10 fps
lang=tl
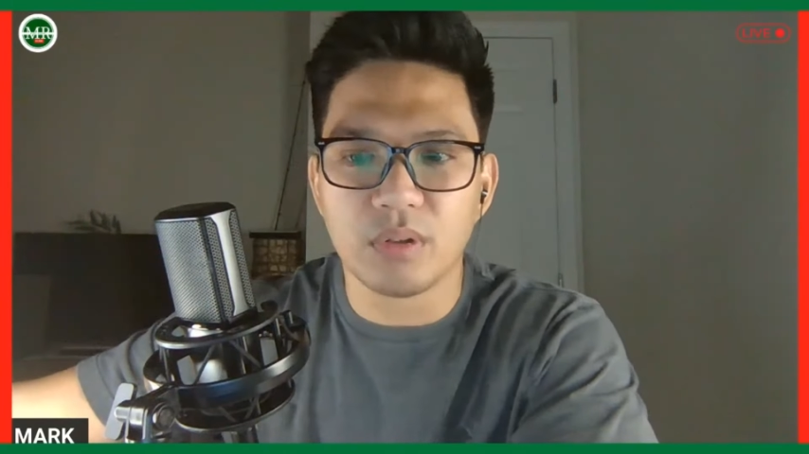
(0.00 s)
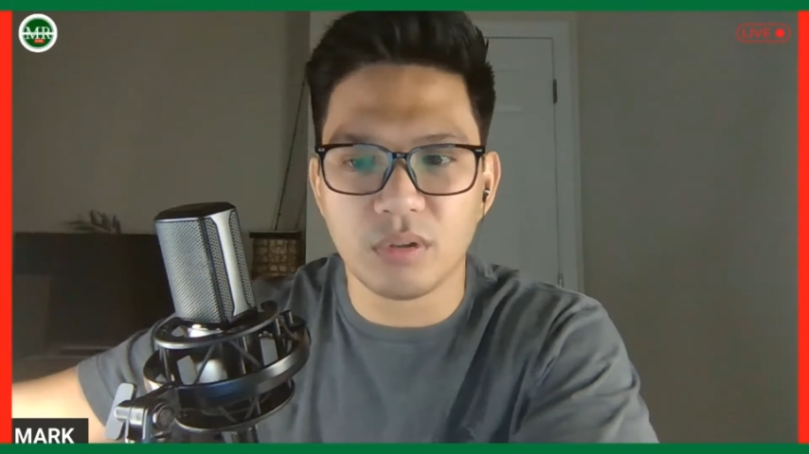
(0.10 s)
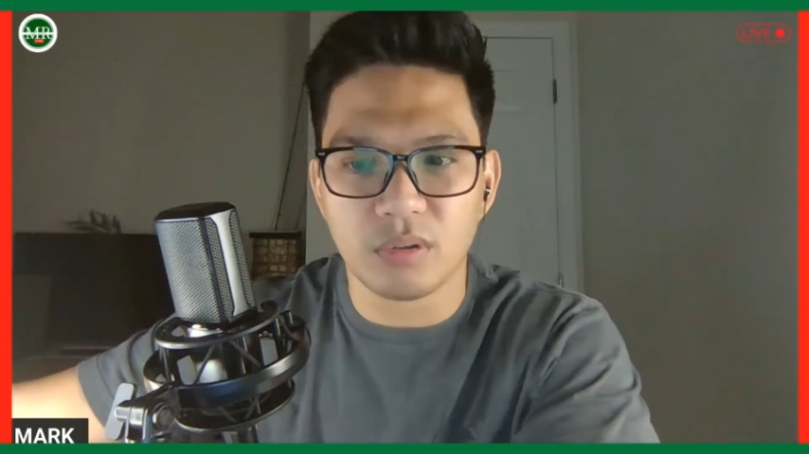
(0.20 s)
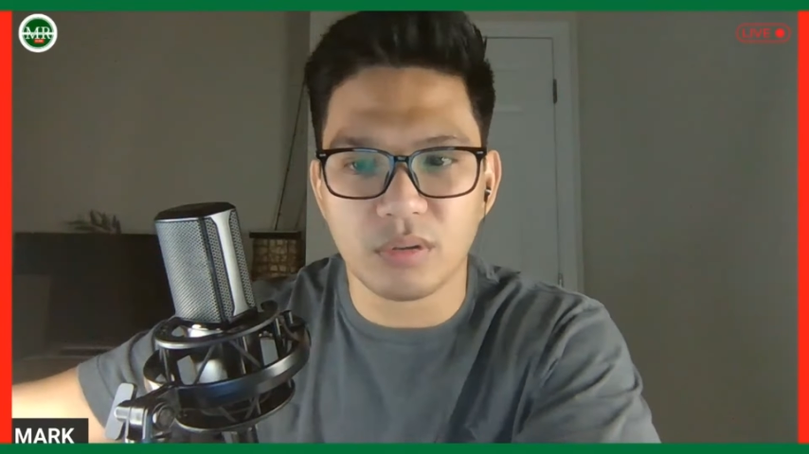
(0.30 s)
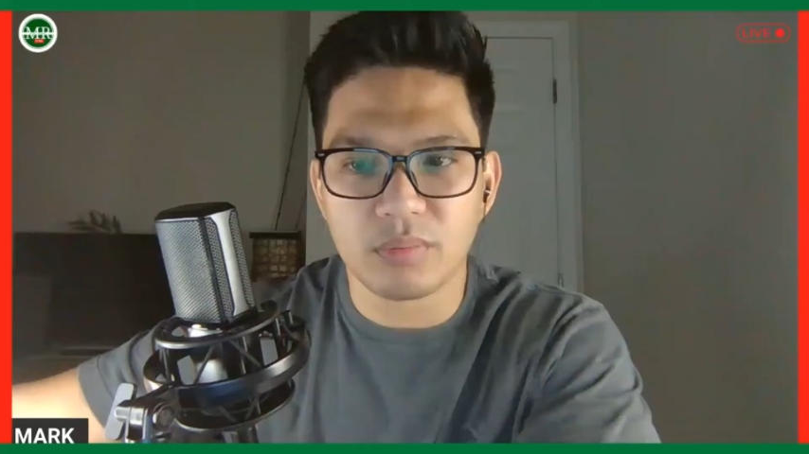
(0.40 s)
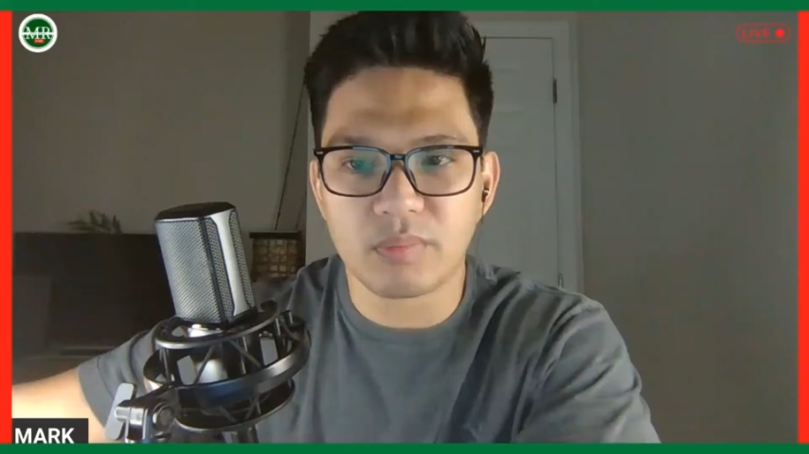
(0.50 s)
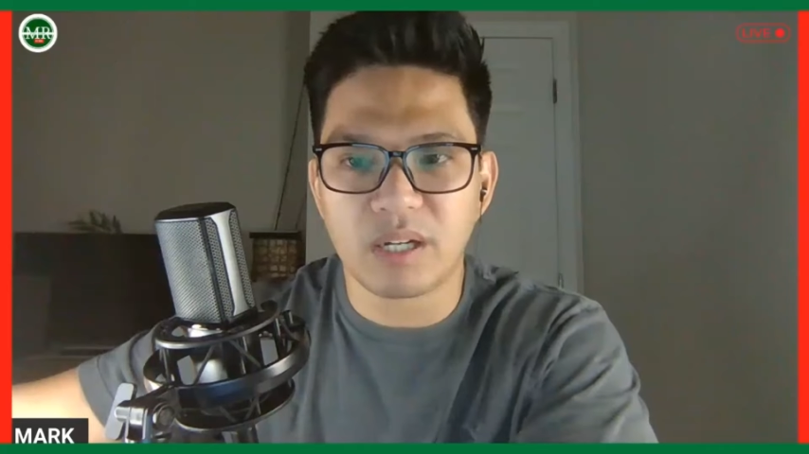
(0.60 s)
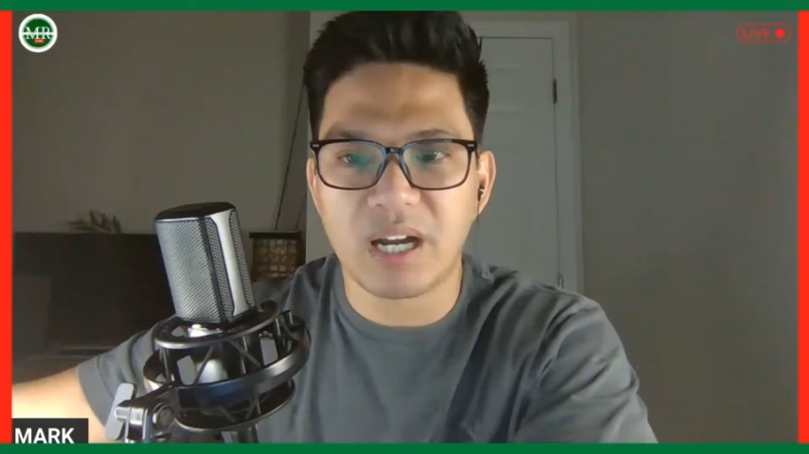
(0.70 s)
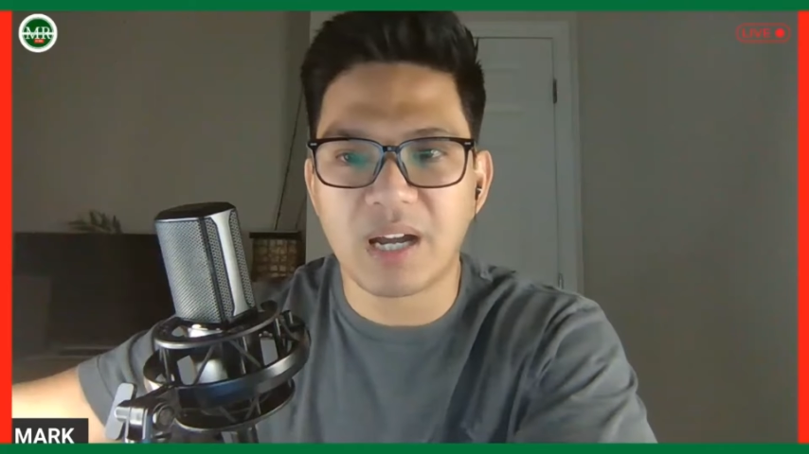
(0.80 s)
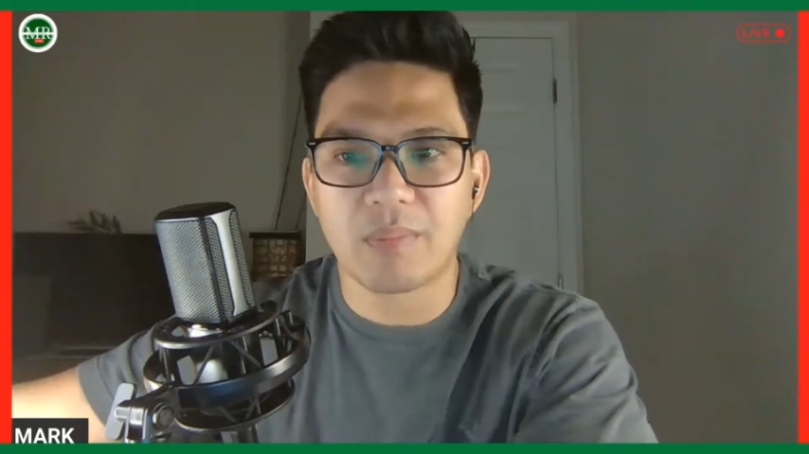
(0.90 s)
ho,
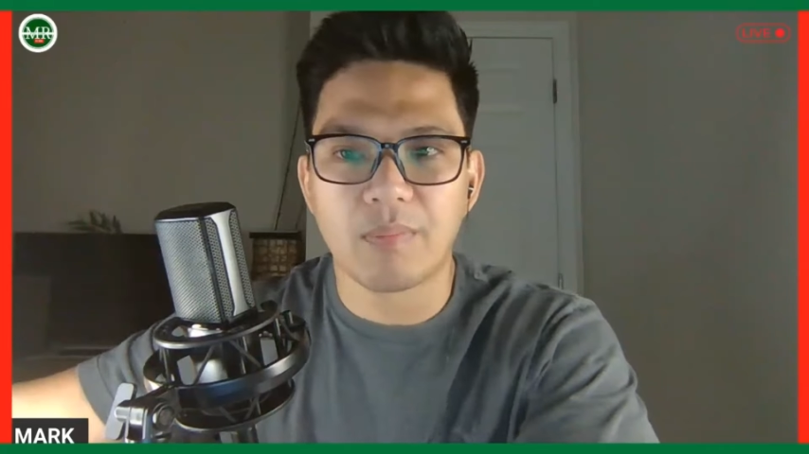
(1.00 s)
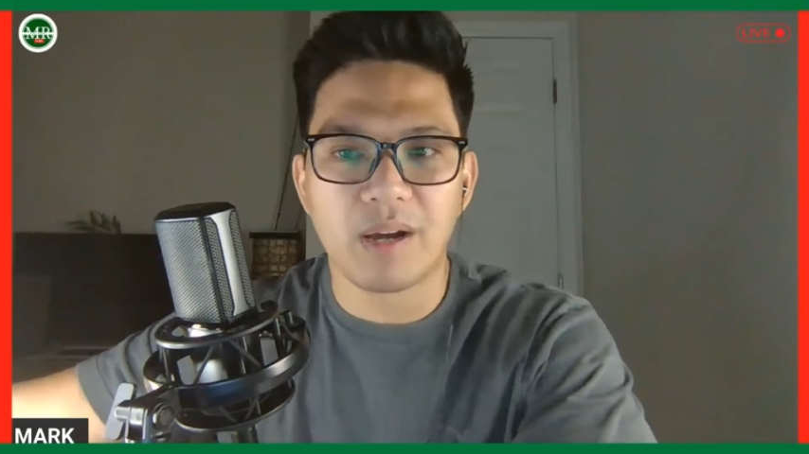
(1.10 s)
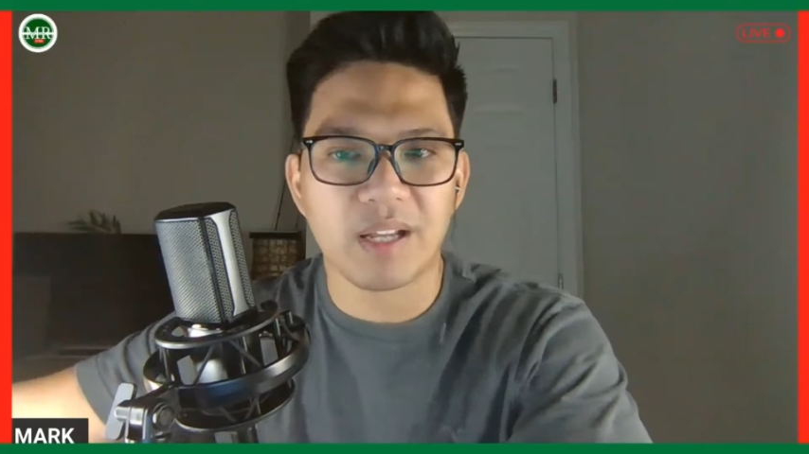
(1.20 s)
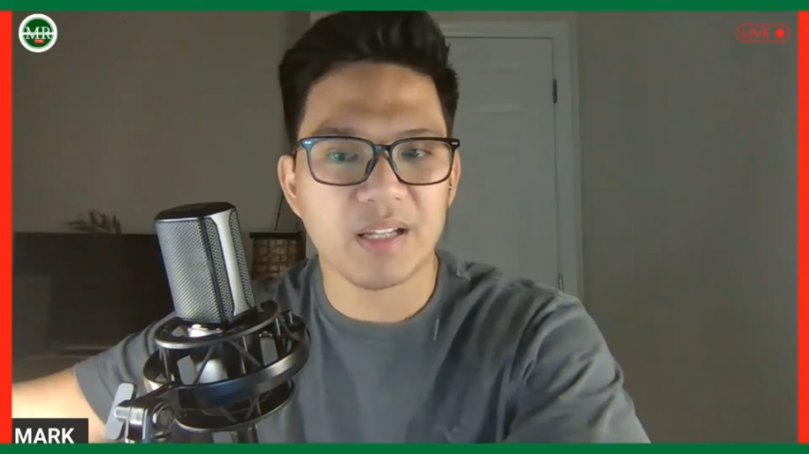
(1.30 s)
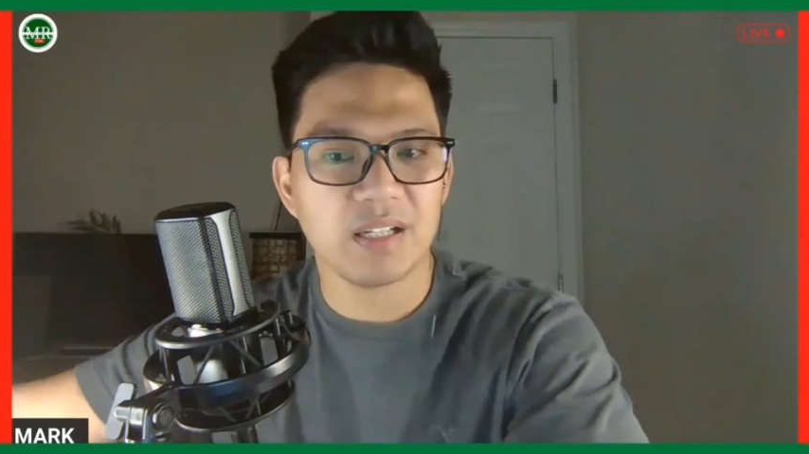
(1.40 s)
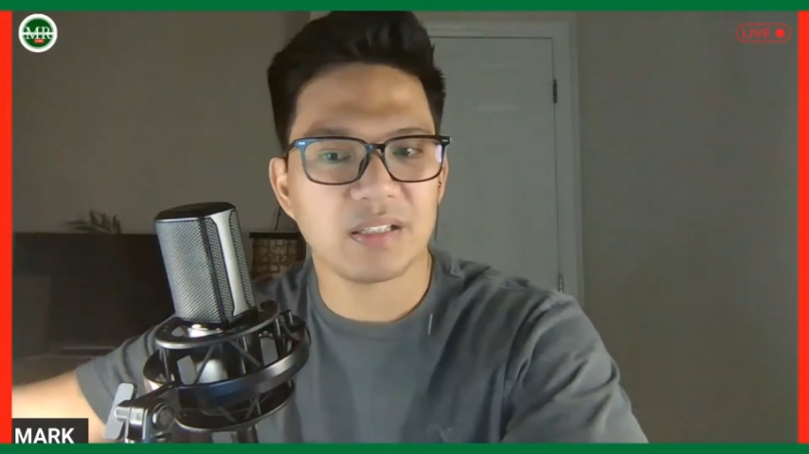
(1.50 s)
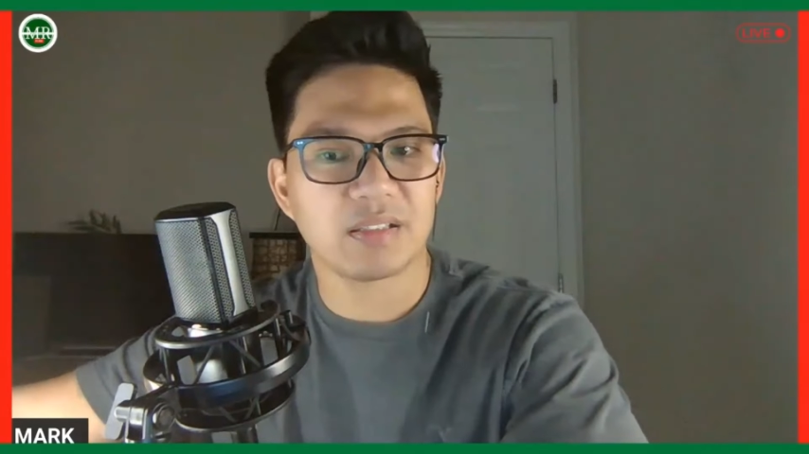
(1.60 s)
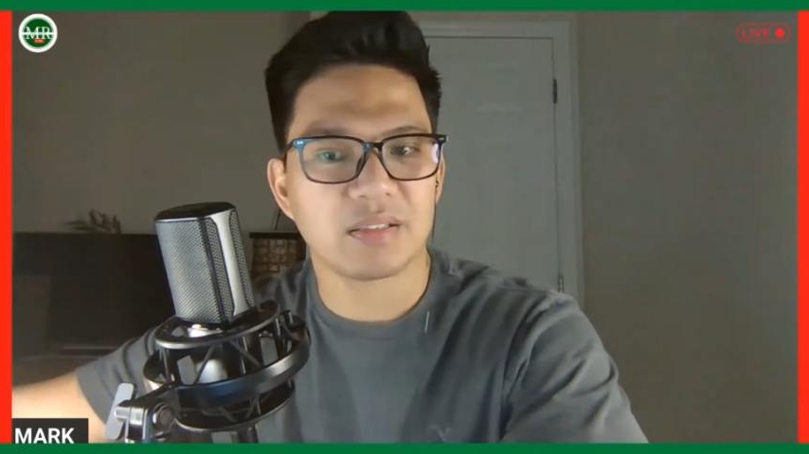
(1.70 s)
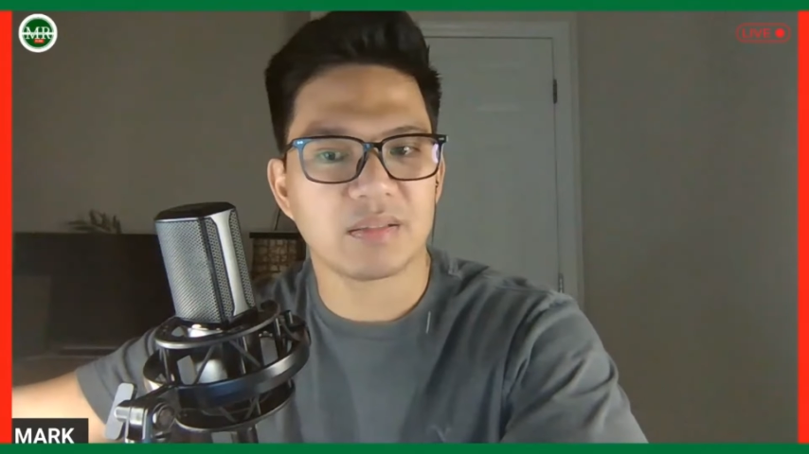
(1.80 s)
mga kababayan.